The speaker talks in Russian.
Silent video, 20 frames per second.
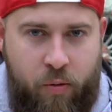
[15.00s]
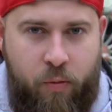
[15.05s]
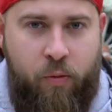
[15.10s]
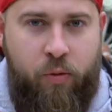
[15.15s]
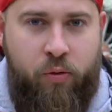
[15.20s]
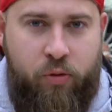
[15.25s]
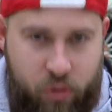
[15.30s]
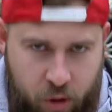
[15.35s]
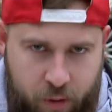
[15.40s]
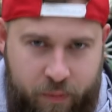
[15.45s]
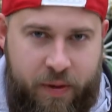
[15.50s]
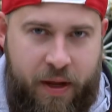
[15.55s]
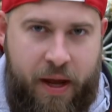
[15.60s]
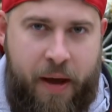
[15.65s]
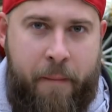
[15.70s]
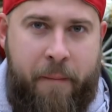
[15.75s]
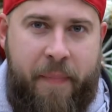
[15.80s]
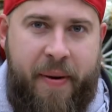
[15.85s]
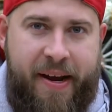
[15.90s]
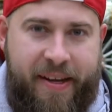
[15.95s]

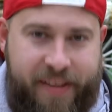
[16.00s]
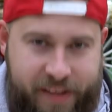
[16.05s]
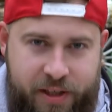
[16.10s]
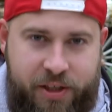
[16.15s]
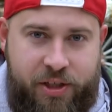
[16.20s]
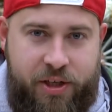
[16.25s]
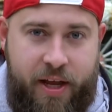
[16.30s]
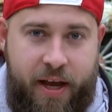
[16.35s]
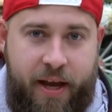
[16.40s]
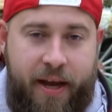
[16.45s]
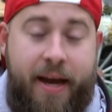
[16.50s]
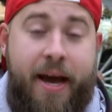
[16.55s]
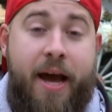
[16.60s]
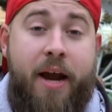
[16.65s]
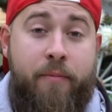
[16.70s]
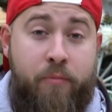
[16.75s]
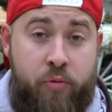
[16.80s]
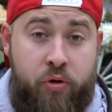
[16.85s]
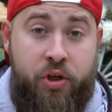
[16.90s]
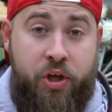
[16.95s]
удобные, практичные
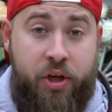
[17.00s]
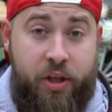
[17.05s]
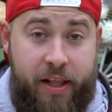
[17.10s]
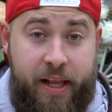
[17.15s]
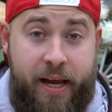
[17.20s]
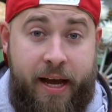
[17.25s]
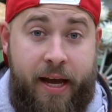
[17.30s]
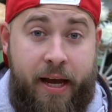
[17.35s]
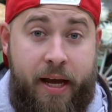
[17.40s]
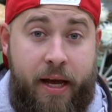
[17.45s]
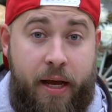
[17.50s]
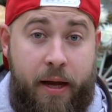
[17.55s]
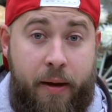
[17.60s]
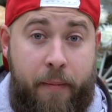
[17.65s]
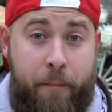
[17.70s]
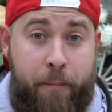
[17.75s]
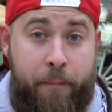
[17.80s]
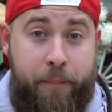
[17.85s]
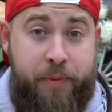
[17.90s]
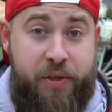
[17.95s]
кормушки для
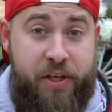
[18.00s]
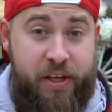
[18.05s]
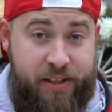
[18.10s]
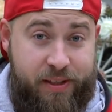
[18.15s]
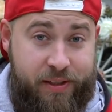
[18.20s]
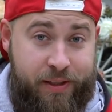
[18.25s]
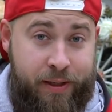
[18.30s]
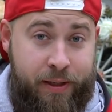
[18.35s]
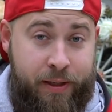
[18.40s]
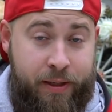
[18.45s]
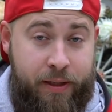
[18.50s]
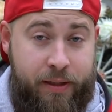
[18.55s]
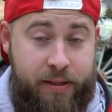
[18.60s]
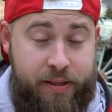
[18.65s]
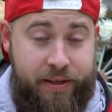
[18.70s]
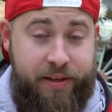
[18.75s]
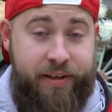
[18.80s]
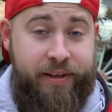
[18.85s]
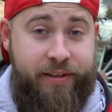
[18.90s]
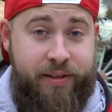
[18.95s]
птиц,
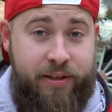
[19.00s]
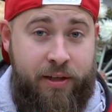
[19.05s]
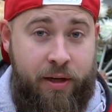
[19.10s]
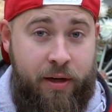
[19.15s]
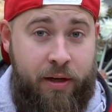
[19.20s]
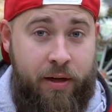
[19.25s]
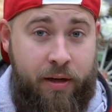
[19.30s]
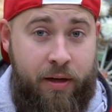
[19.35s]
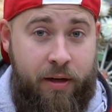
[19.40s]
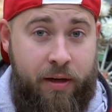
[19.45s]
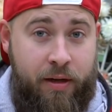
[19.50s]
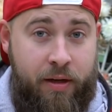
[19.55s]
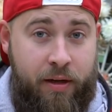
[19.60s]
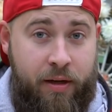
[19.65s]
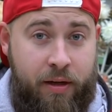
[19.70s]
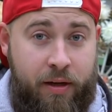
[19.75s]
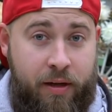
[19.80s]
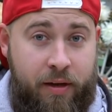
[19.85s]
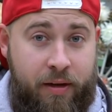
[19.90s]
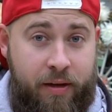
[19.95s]
синиц,
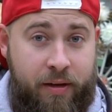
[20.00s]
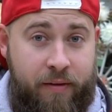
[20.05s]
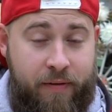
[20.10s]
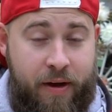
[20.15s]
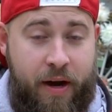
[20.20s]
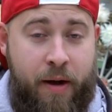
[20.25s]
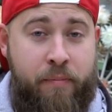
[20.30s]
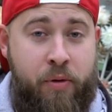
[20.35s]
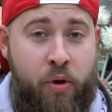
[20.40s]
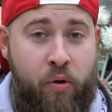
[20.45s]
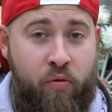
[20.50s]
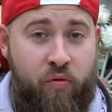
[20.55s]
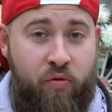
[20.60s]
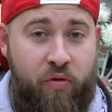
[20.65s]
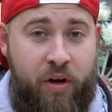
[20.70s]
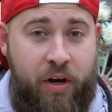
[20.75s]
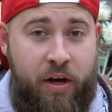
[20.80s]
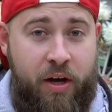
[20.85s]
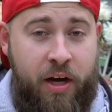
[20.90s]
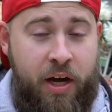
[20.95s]
воробьев,
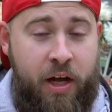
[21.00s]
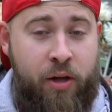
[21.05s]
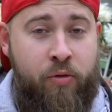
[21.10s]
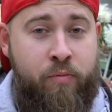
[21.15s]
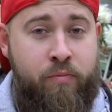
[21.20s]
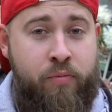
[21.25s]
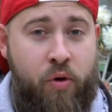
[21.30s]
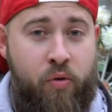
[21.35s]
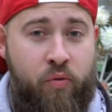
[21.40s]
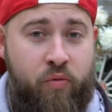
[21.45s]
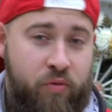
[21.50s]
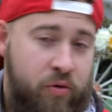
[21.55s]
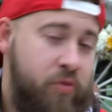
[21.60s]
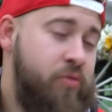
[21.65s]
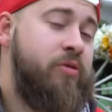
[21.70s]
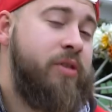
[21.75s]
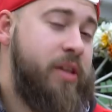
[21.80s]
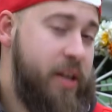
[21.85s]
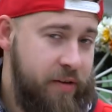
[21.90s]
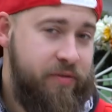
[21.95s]
голубев,
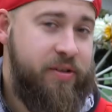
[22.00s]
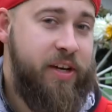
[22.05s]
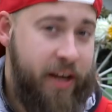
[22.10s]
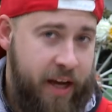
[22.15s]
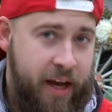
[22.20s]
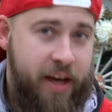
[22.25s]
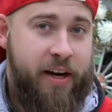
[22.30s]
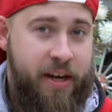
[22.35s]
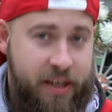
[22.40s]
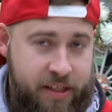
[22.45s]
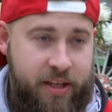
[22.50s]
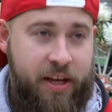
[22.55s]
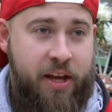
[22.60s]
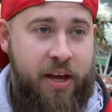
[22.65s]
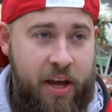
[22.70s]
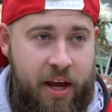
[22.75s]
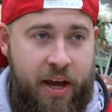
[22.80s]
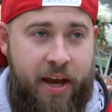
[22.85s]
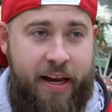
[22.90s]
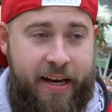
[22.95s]
ну, для всякой разной
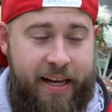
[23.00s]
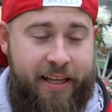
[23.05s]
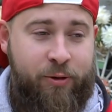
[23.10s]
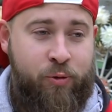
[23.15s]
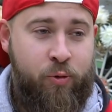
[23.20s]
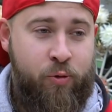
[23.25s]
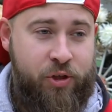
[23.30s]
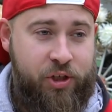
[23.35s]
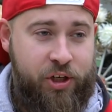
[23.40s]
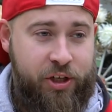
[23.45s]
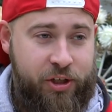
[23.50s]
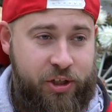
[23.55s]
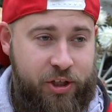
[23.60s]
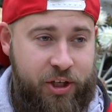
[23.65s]
летучей